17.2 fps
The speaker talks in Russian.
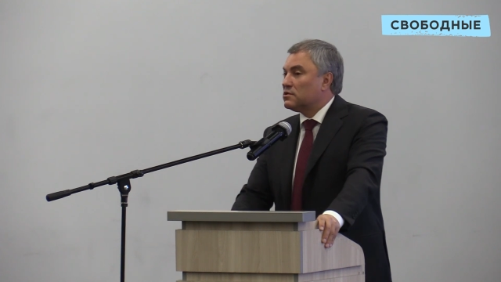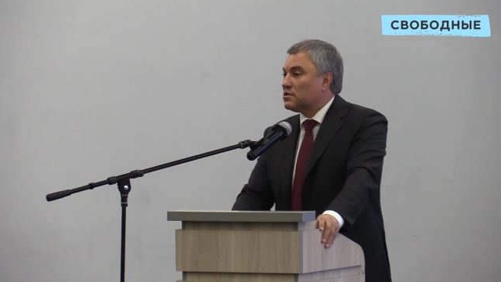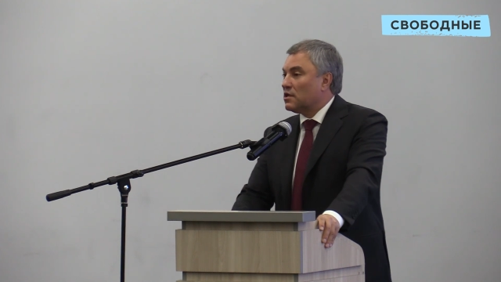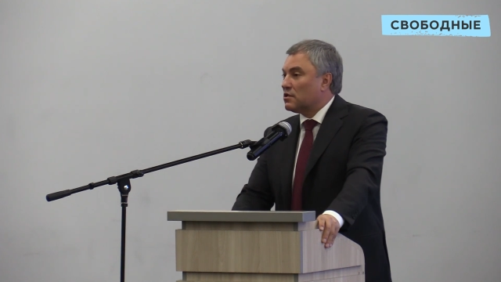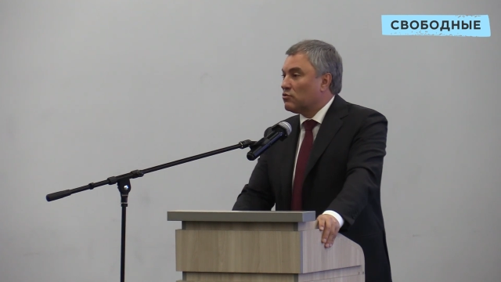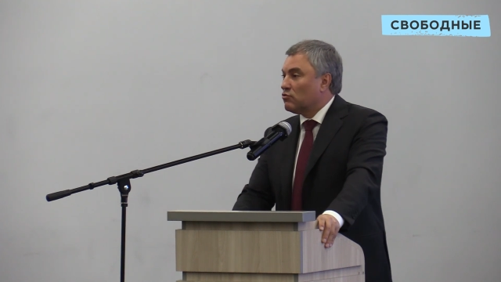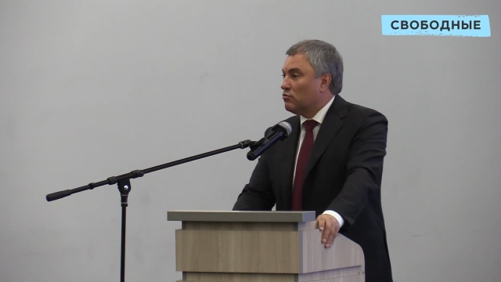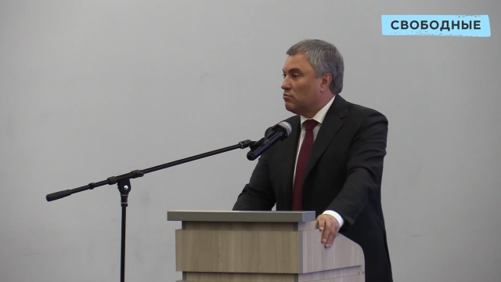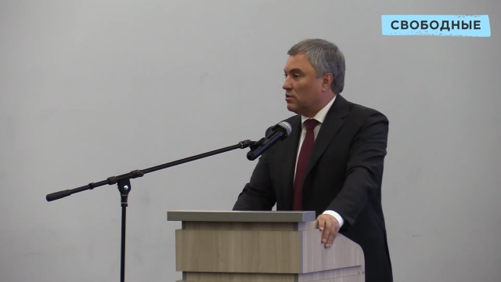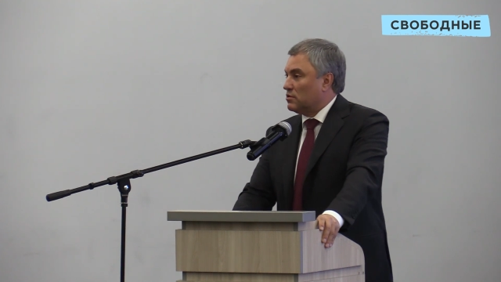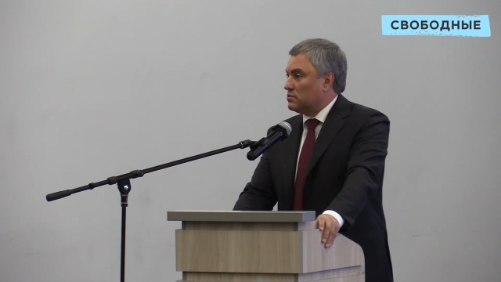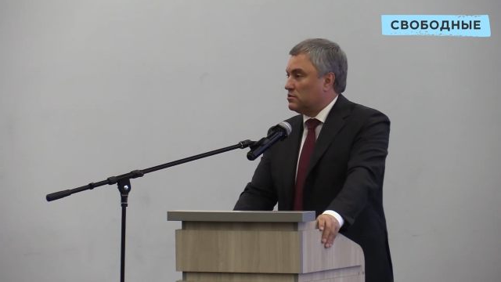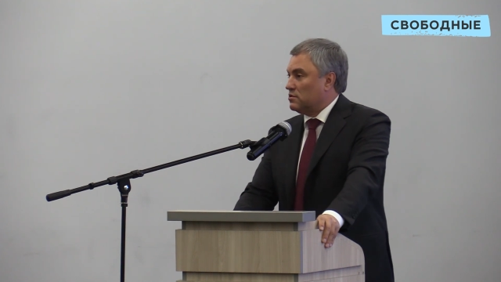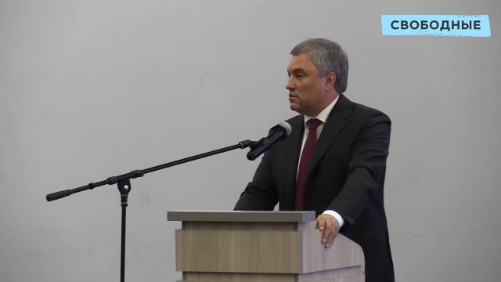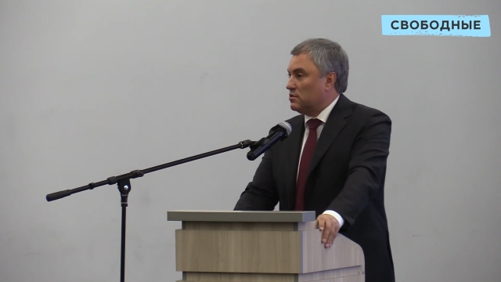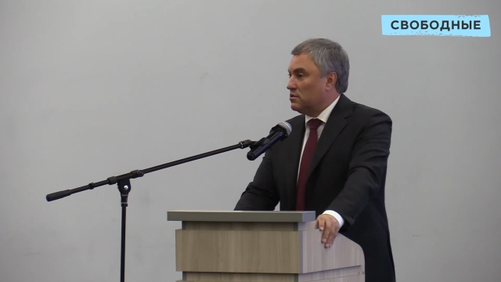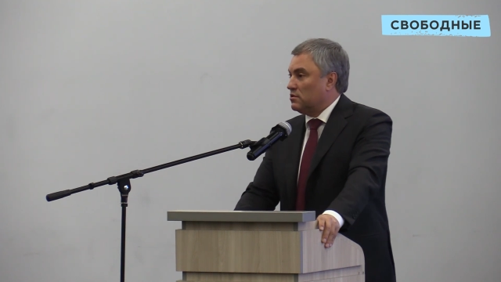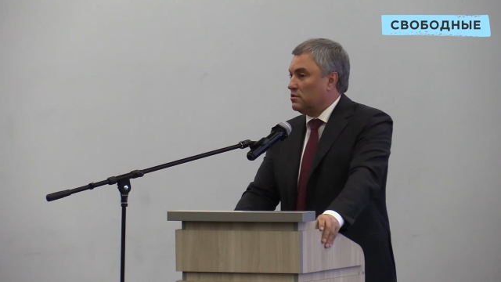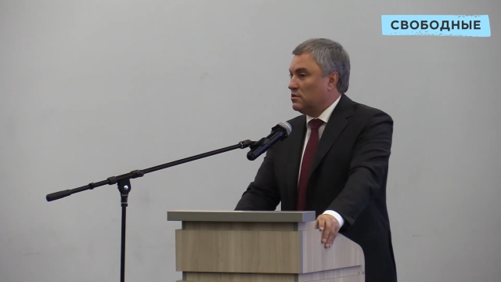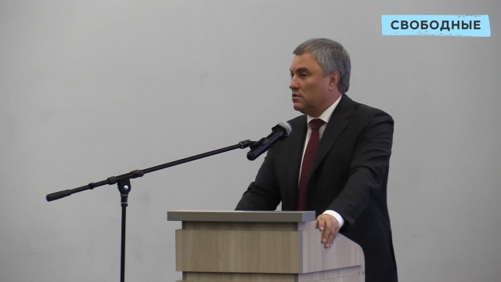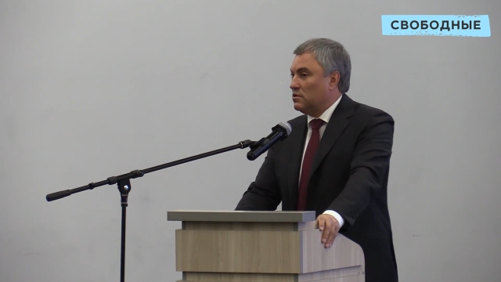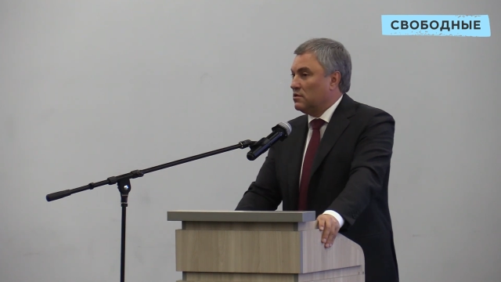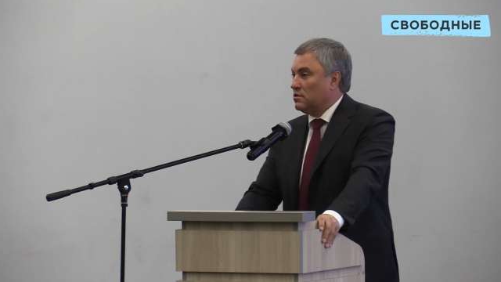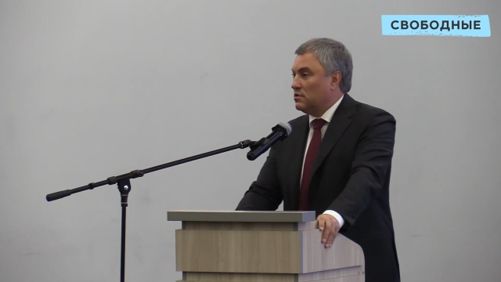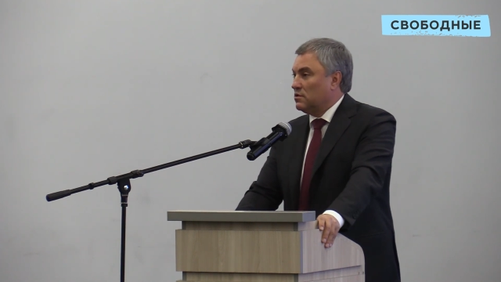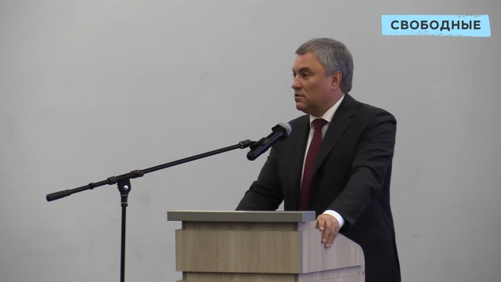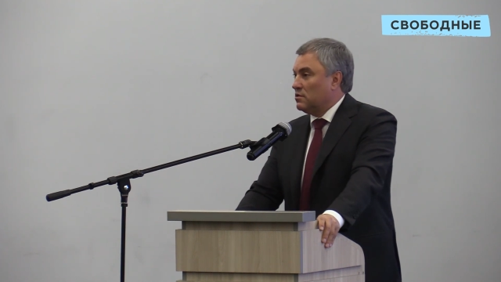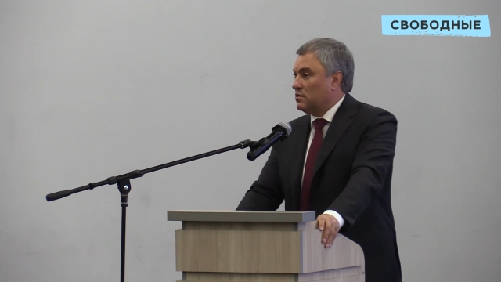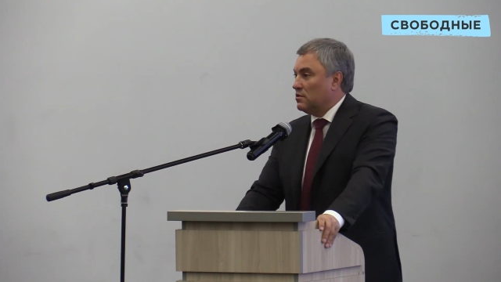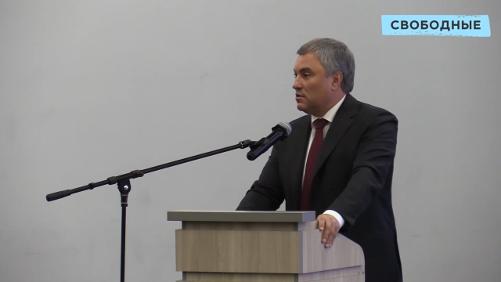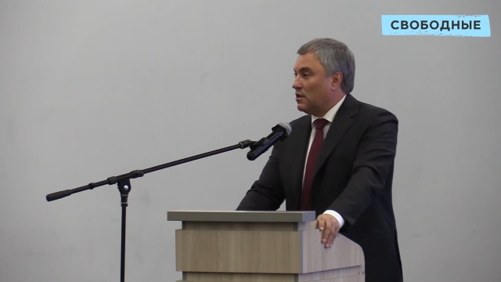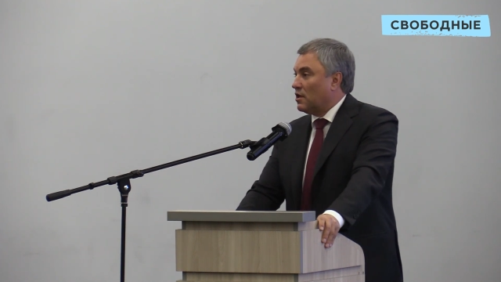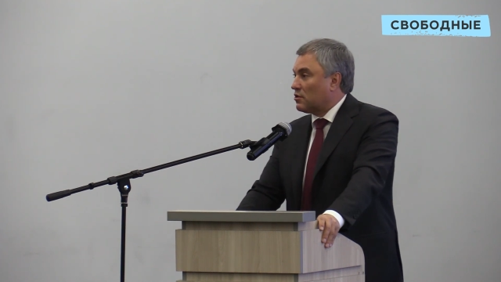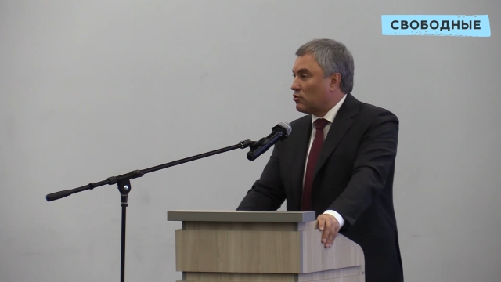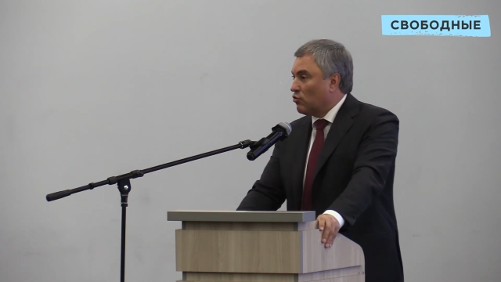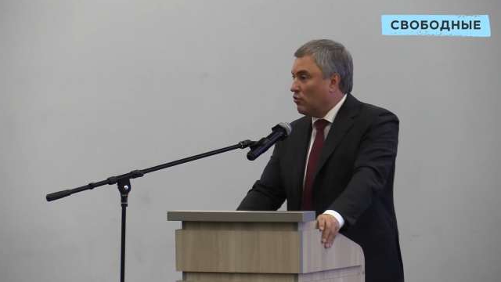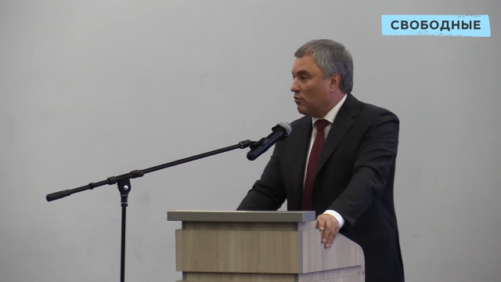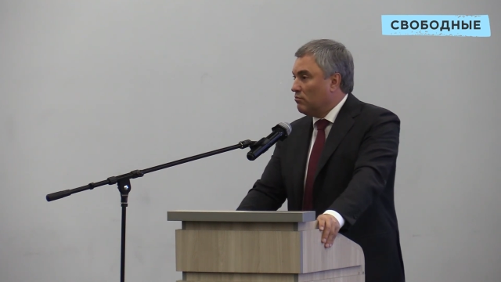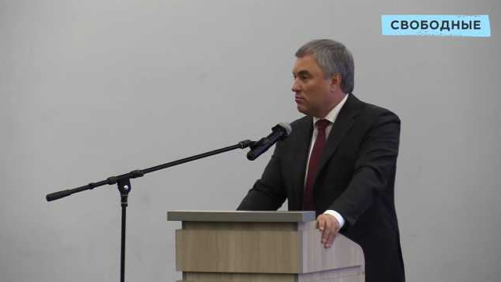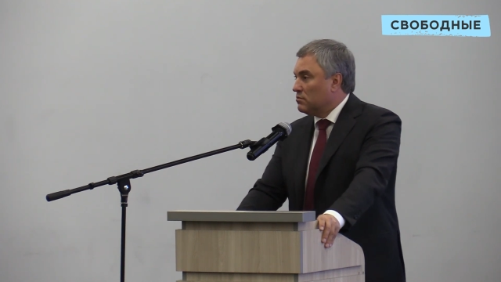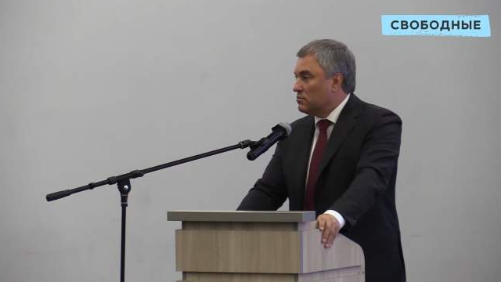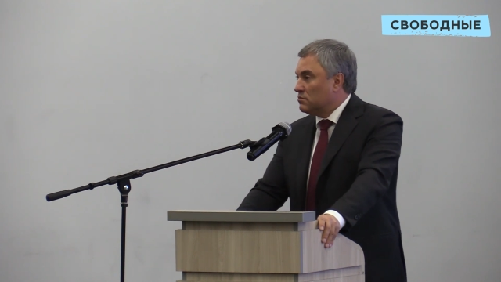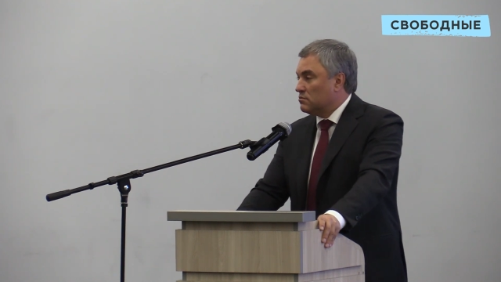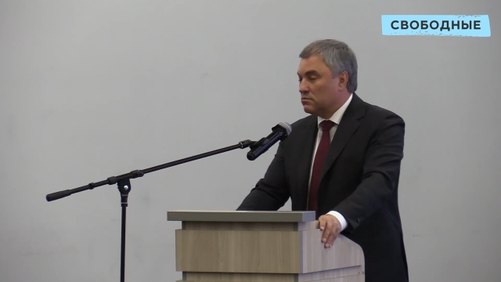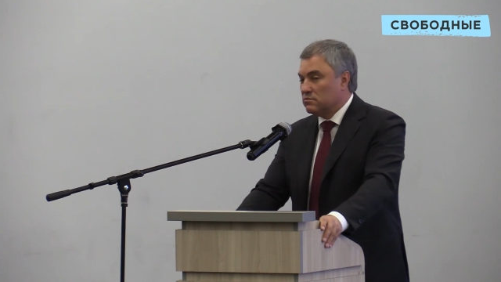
задумался о том,